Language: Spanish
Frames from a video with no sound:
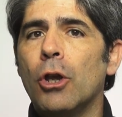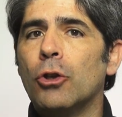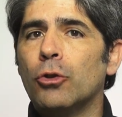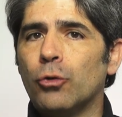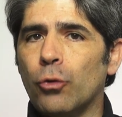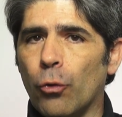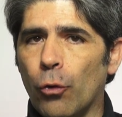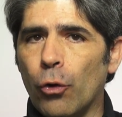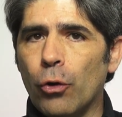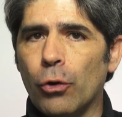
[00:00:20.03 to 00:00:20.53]

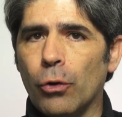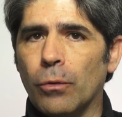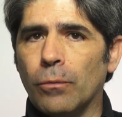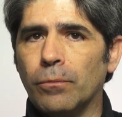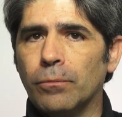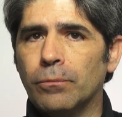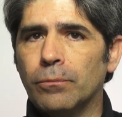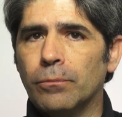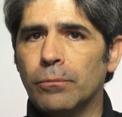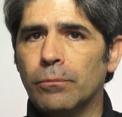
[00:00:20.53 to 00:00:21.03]
Sudor,
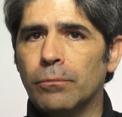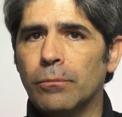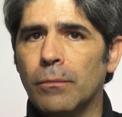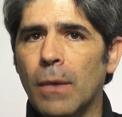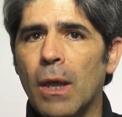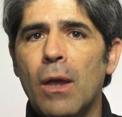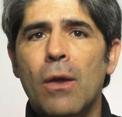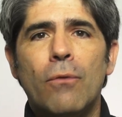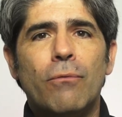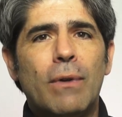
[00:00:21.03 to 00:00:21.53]

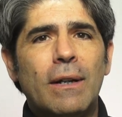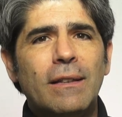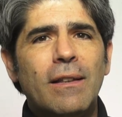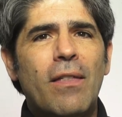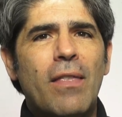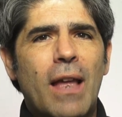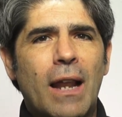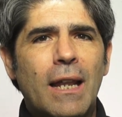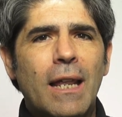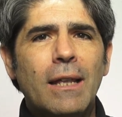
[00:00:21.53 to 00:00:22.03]

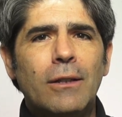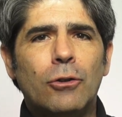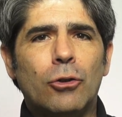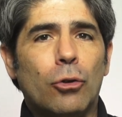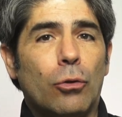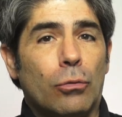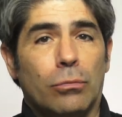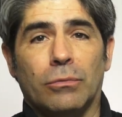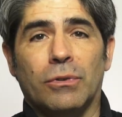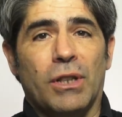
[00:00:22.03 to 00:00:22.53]
falta de
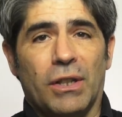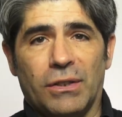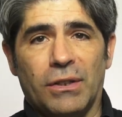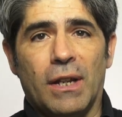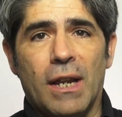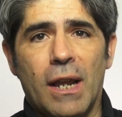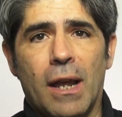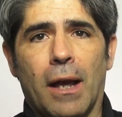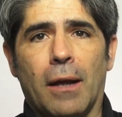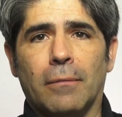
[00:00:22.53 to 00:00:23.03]
aliento,
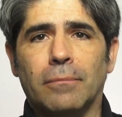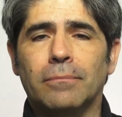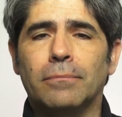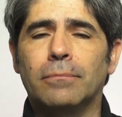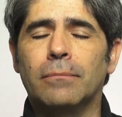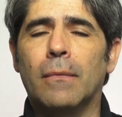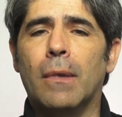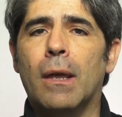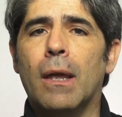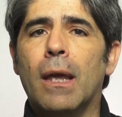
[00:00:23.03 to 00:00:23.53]
disnea,
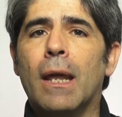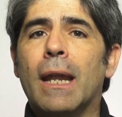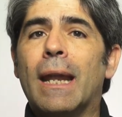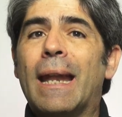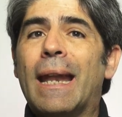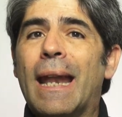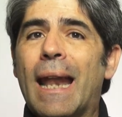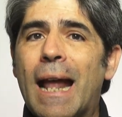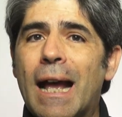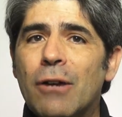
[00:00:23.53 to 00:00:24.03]

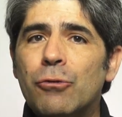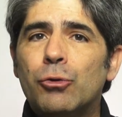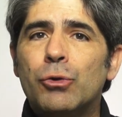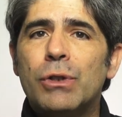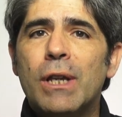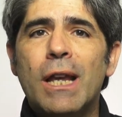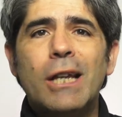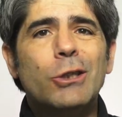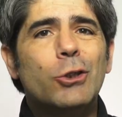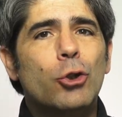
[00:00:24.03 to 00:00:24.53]

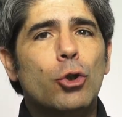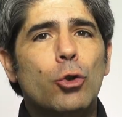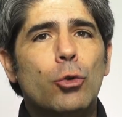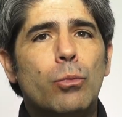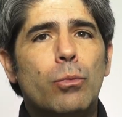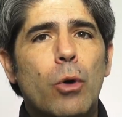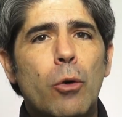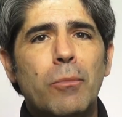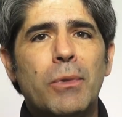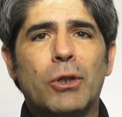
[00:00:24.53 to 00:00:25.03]
náuseas
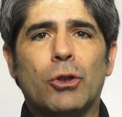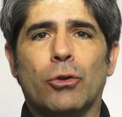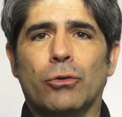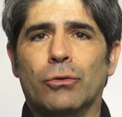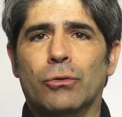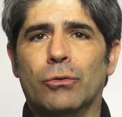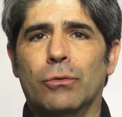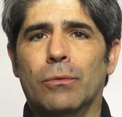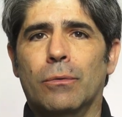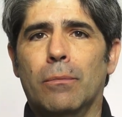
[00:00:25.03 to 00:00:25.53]
o
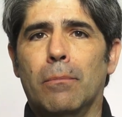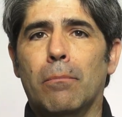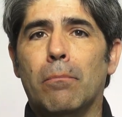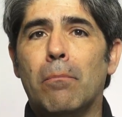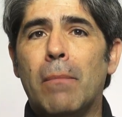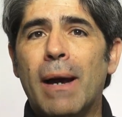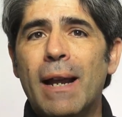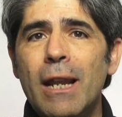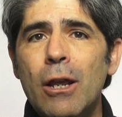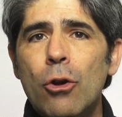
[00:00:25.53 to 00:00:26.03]
vómitos,
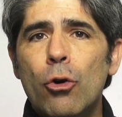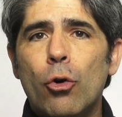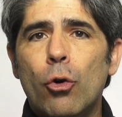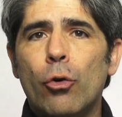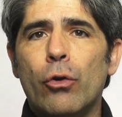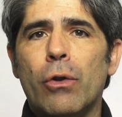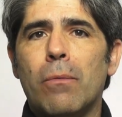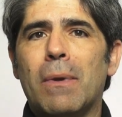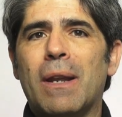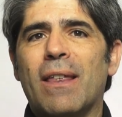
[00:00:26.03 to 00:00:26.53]
mareo
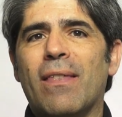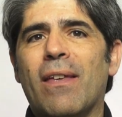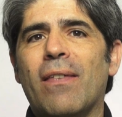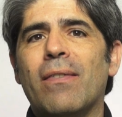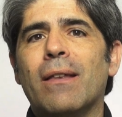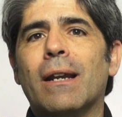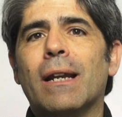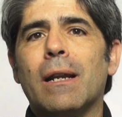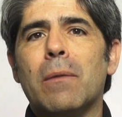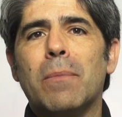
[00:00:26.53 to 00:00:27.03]
o
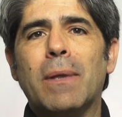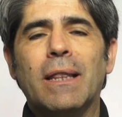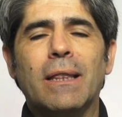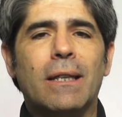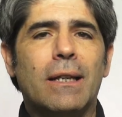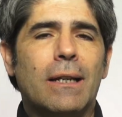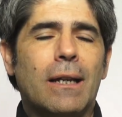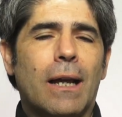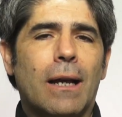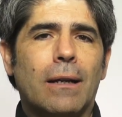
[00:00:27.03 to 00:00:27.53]
debilidad
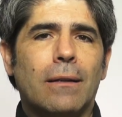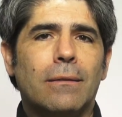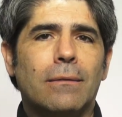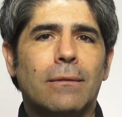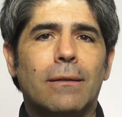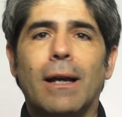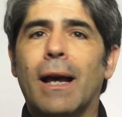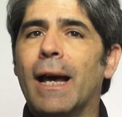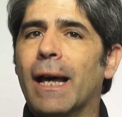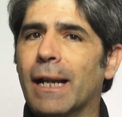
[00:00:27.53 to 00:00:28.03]
repentina,
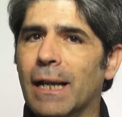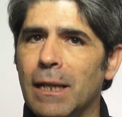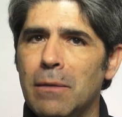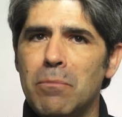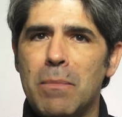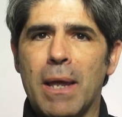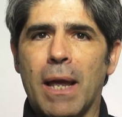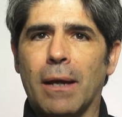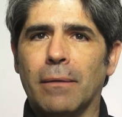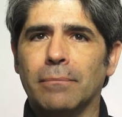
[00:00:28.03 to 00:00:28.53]

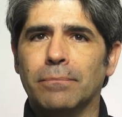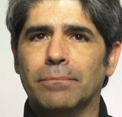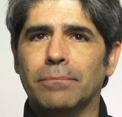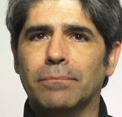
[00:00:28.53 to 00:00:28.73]
arritmia.